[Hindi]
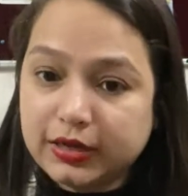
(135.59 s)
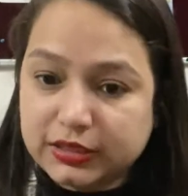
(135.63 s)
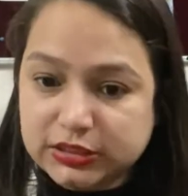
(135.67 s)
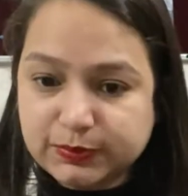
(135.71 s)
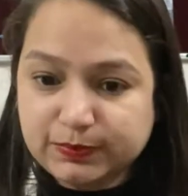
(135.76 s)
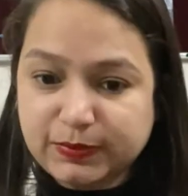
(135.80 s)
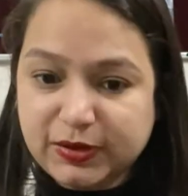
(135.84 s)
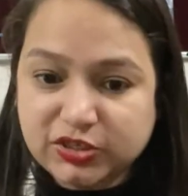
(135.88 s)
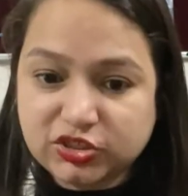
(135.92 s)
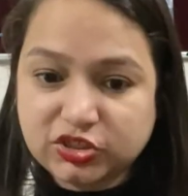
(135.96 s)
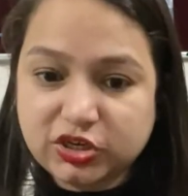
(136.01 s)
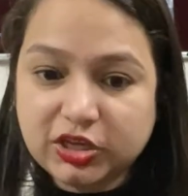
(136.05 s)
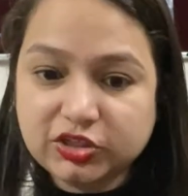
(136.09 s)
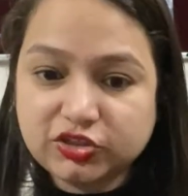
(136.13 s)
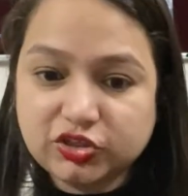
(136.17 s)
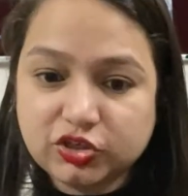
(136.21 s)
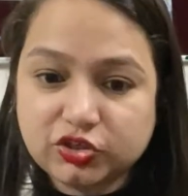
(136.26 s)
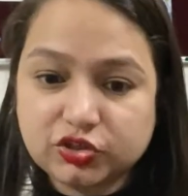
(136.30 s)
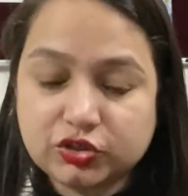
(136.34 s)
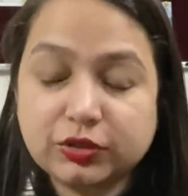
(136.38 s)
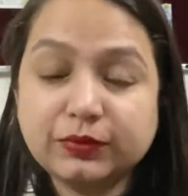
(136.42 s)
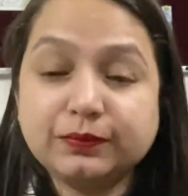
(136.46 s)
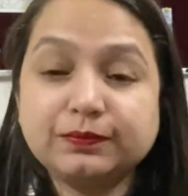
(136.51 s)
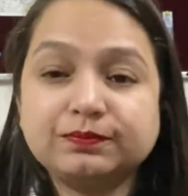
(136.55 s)

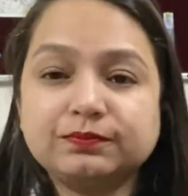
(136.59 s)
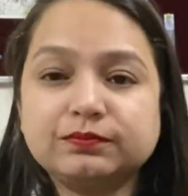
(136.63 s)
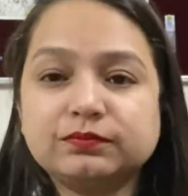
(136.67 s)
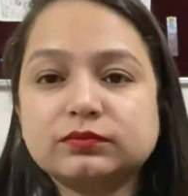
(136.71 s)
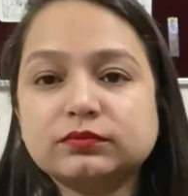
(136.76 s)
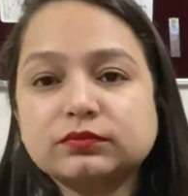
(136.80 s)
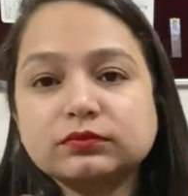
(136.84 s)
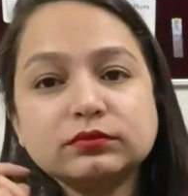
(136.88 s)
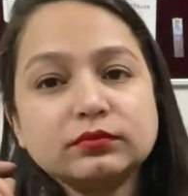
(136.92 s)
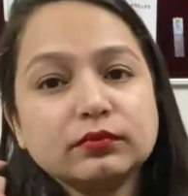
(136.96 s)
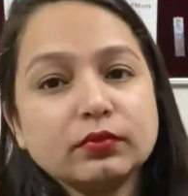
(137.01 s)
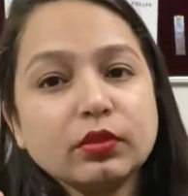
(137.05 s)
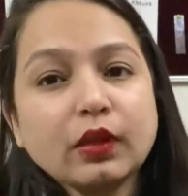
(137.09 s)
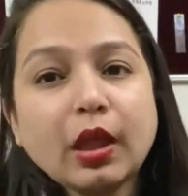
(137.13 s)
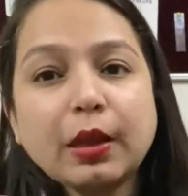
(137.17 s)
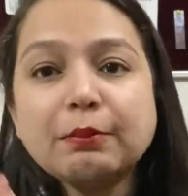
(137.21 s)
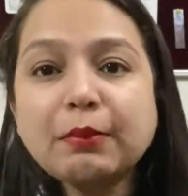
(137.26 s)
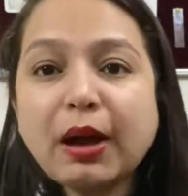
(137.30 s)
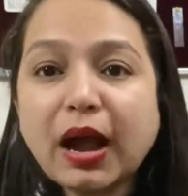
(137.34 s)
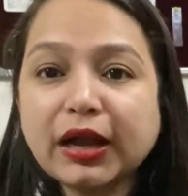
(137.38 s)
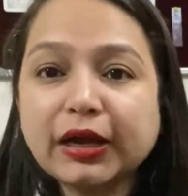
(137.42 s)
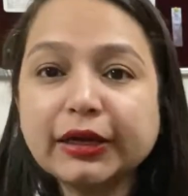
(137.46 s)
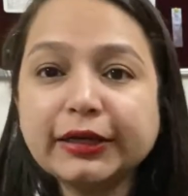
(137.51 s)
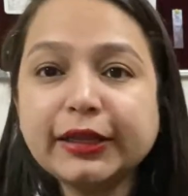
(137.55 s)
स्पेशलाइजेशन
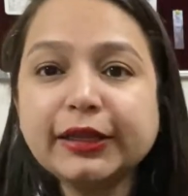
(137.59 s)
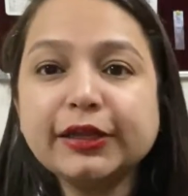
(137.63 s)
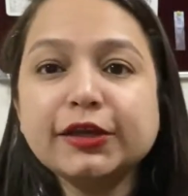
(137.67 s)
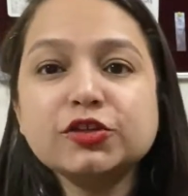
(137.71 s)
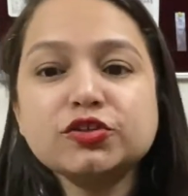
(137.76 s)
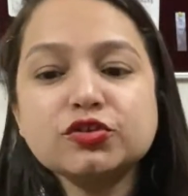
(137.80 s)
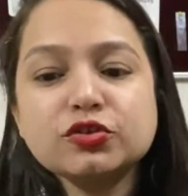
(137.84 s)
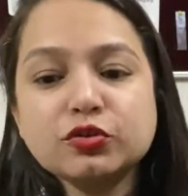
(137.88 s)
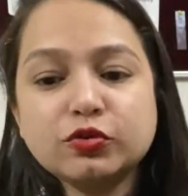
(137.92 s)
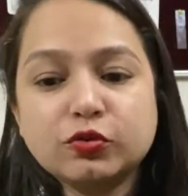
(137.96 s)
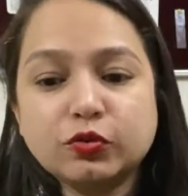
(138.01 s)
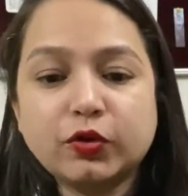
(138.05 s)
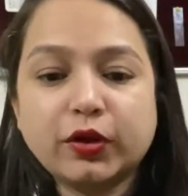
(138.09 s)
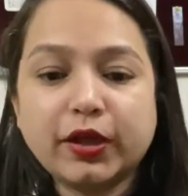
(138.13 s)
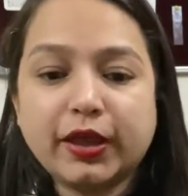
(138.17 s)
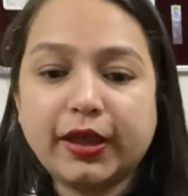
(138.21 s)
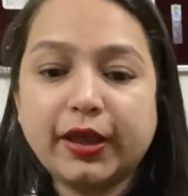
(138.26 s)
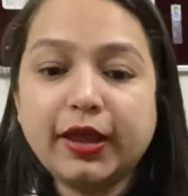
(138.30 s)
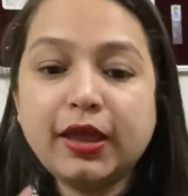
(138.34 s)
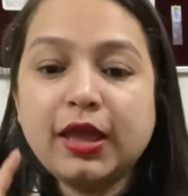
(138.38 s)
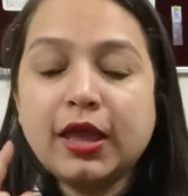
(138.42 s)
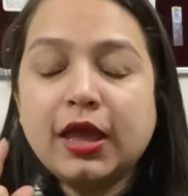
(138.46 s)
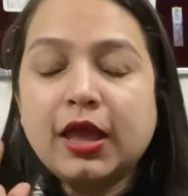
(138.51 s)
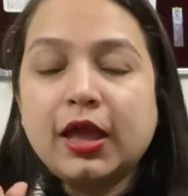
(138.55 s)
मार्केटिंग के जो लोग हैं